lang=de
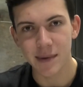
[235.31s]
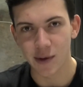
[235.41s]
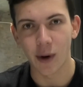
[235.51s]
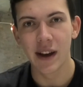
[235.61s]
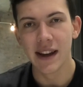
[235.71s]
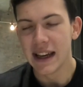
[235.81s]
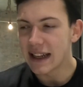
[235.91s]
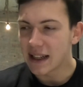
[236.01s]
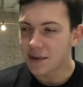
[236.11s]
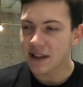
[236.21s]
So,
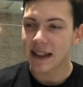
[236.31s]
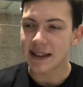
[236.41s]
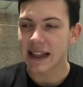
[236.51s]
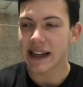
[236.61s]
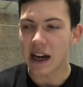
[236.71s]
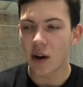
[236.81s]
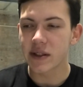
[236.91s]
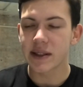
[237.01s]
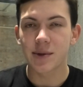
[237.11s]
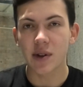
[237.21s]
nimmst du das ganze Geld
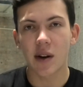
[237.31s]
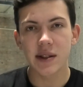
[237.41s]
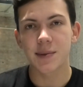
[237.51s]
raus, nimmst du raus,